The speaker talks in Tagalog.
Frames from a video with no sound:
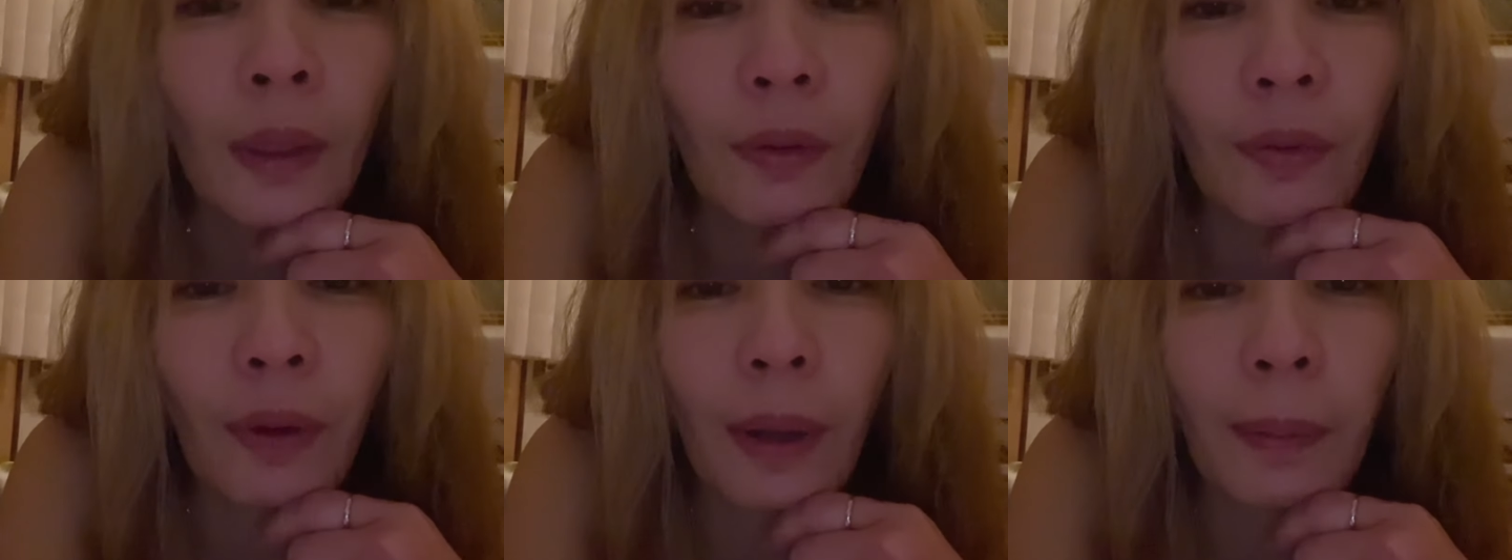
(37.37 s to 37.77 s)

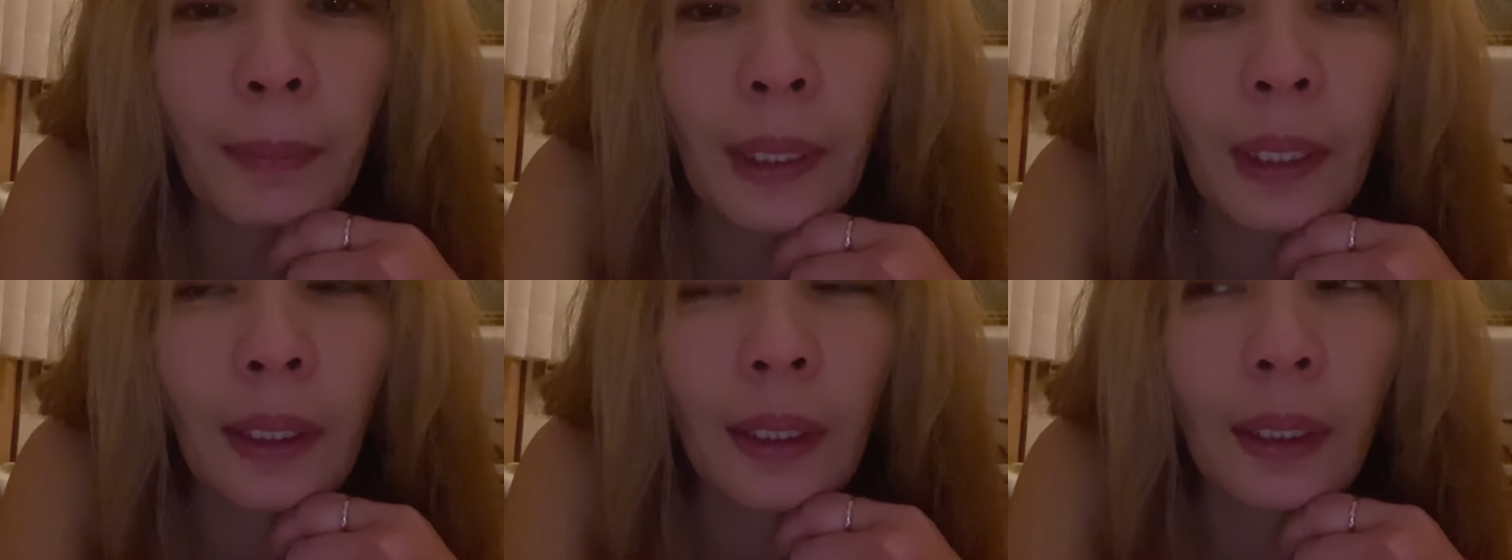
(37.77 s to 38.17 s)

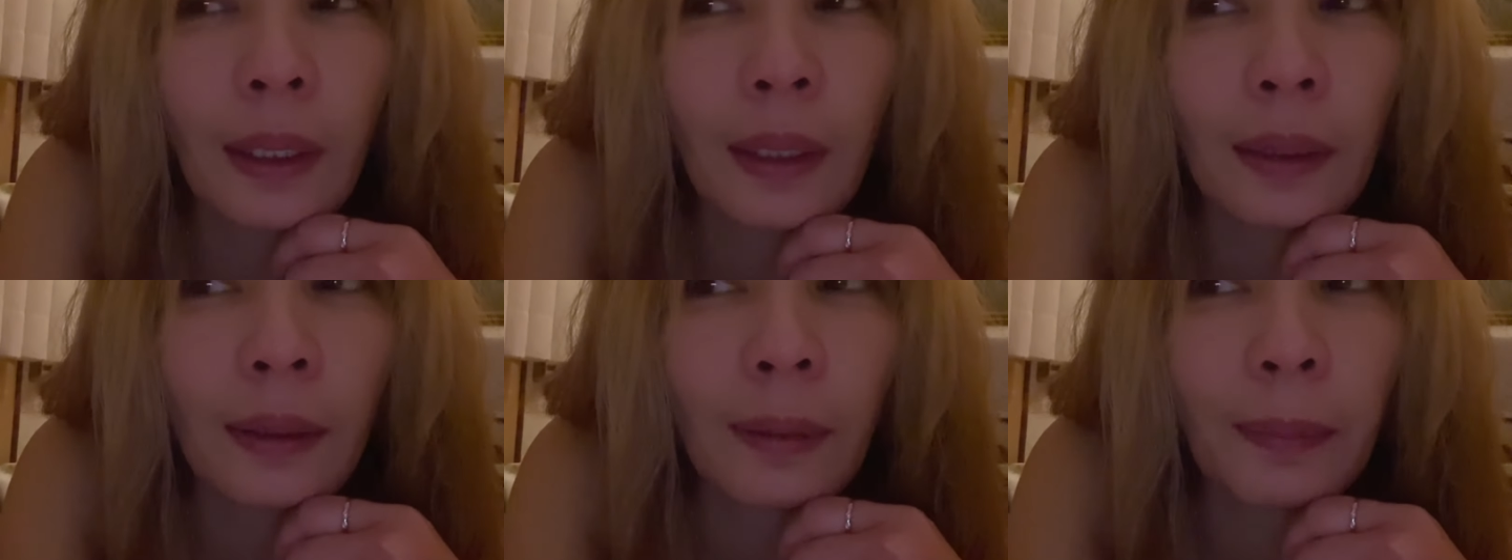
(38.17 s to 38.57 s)
Family,
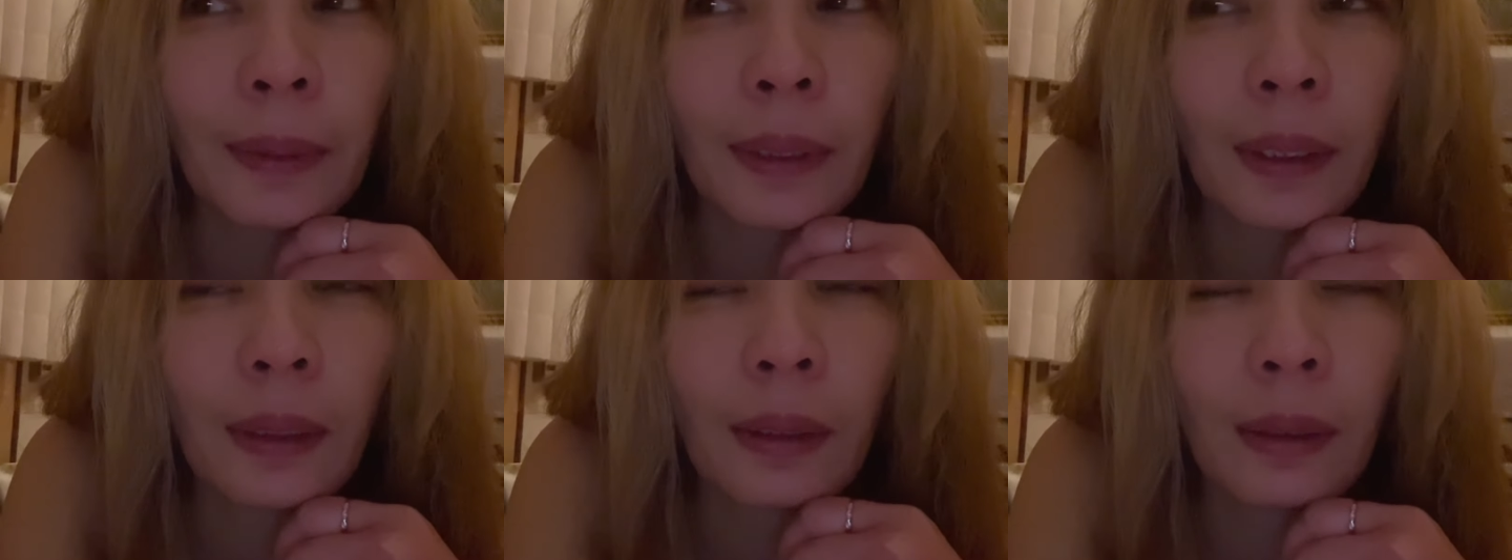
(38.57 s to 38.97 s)

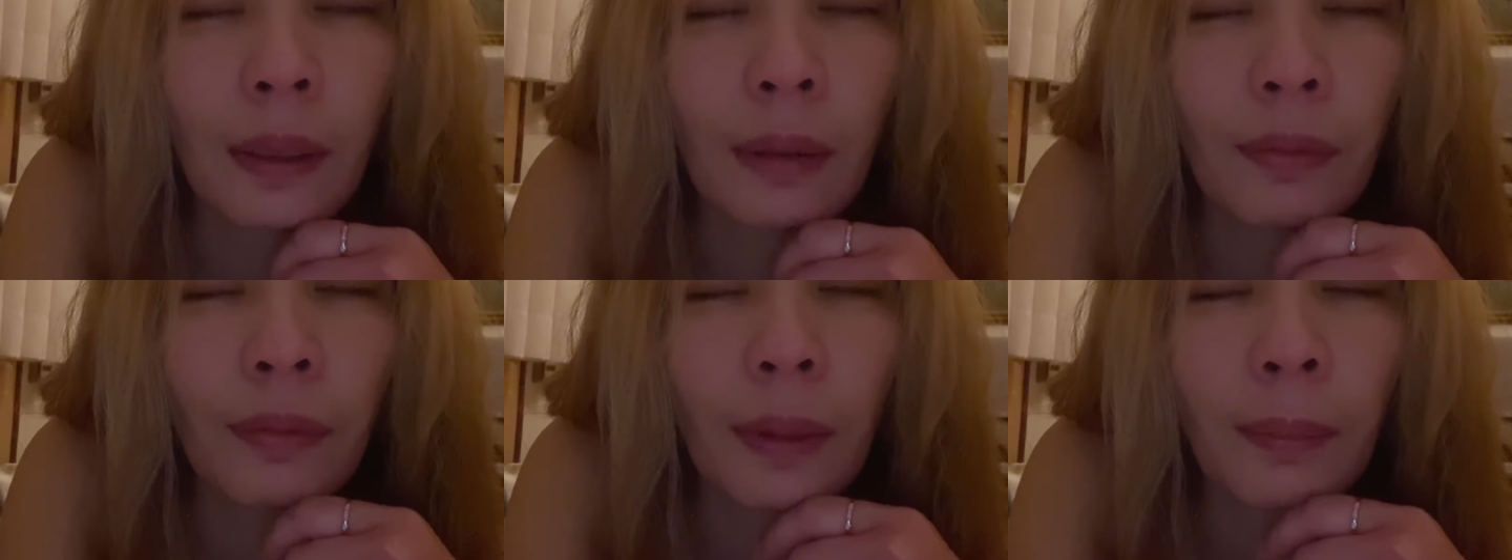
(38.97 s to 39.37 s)
sabi niya,
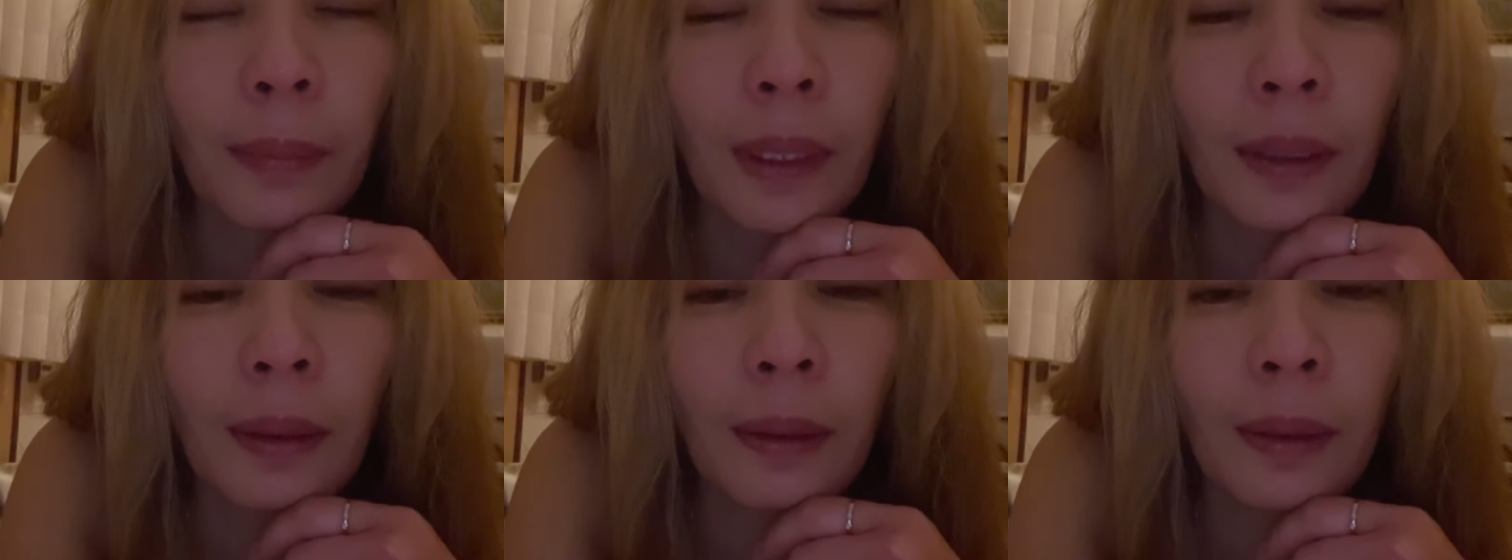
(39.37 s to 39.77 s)
A
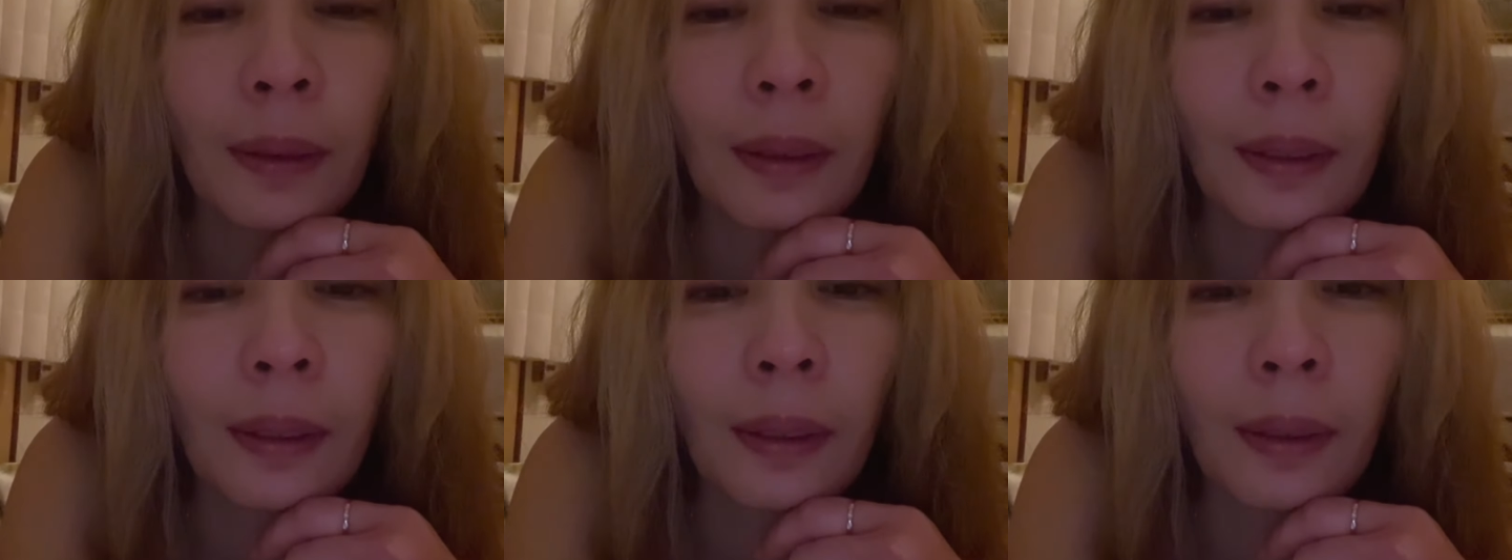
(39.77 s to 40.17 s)

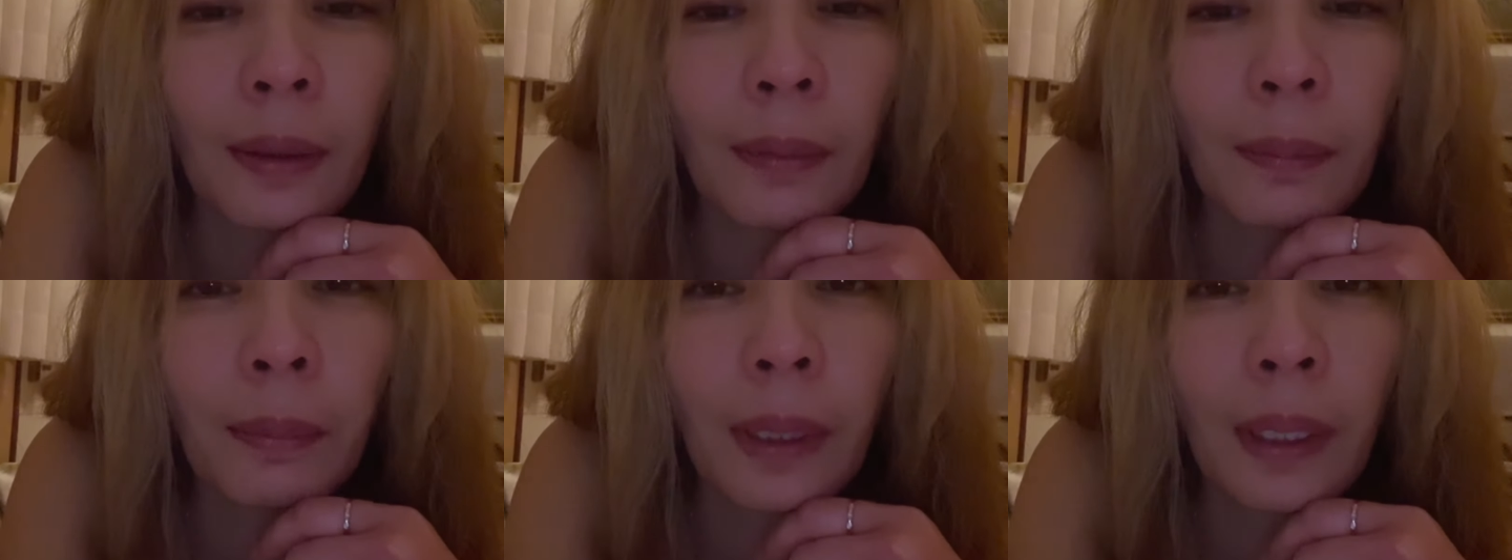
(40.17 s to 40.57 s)
Family
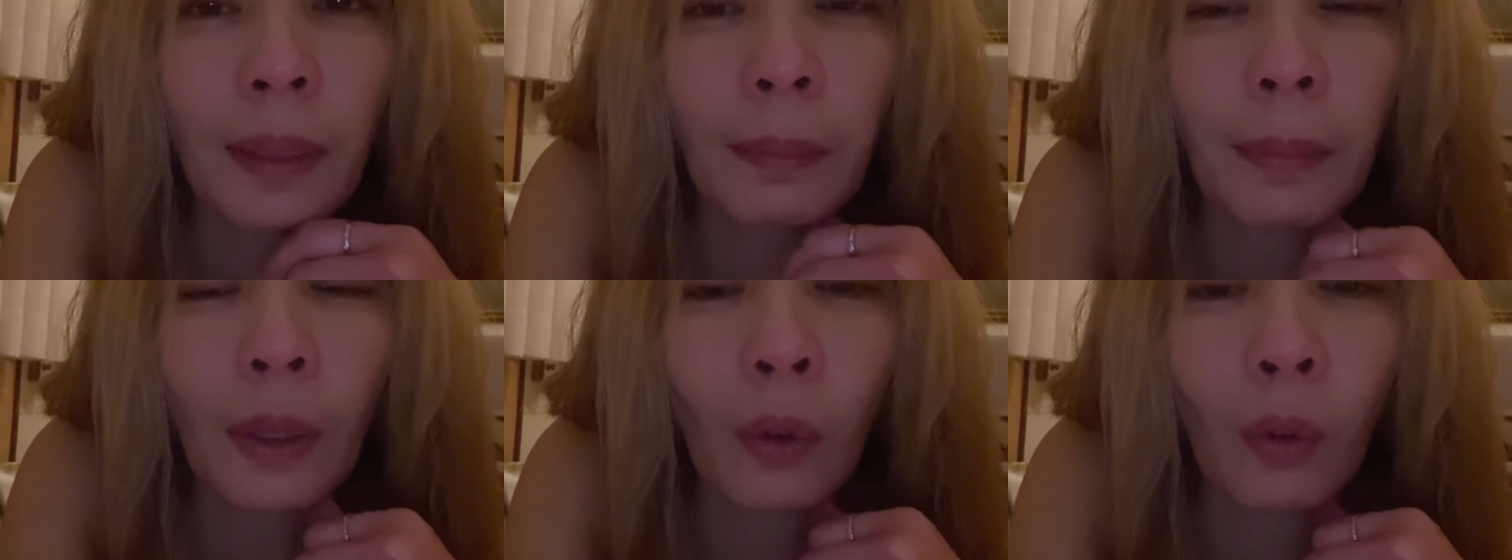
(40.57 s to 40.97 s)
Bring
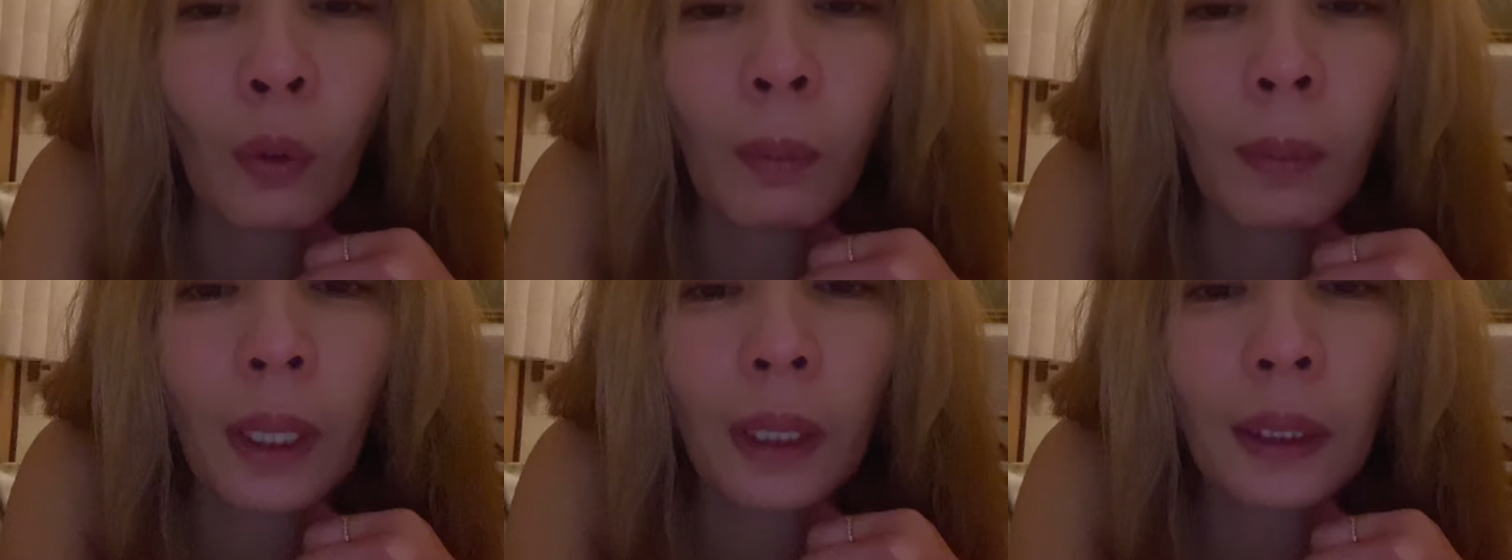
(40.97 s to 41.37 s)
Me
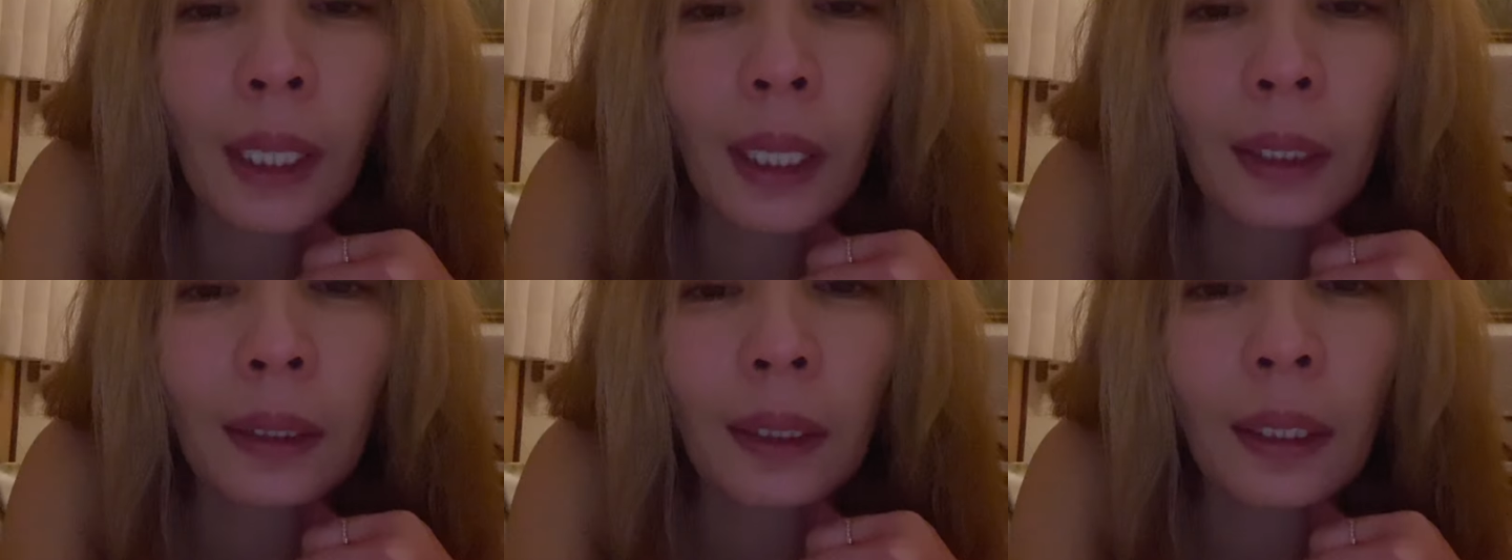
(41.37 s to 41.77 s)
Home ang
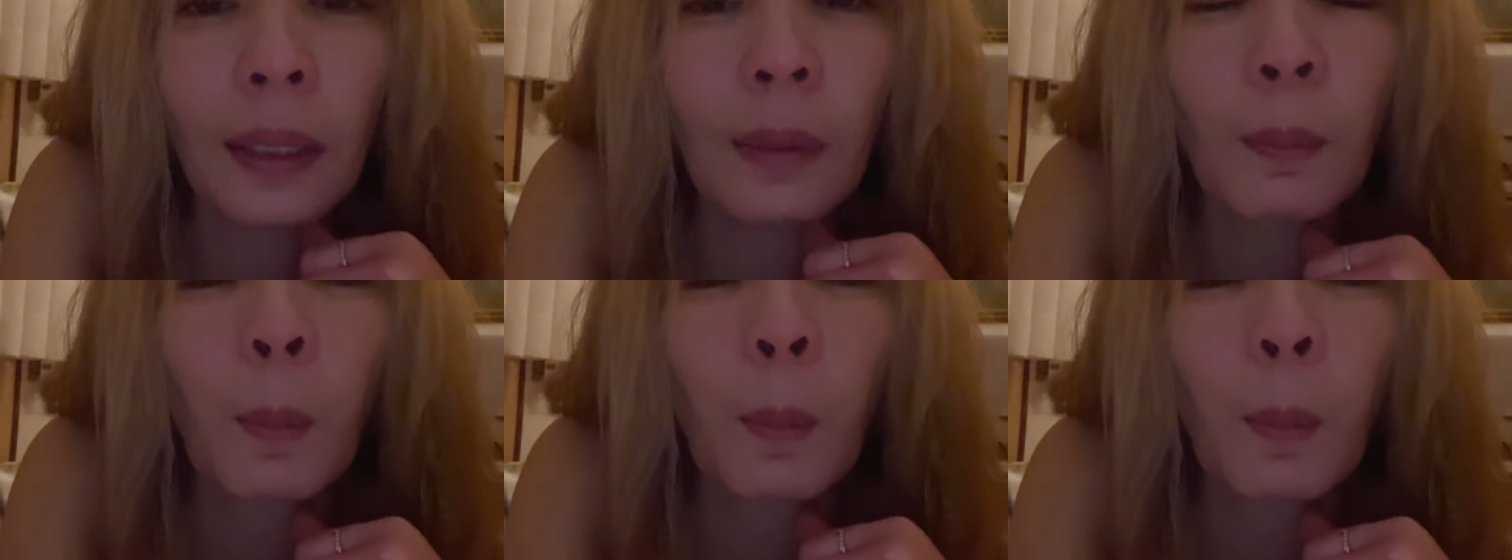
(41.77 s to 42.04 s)
title.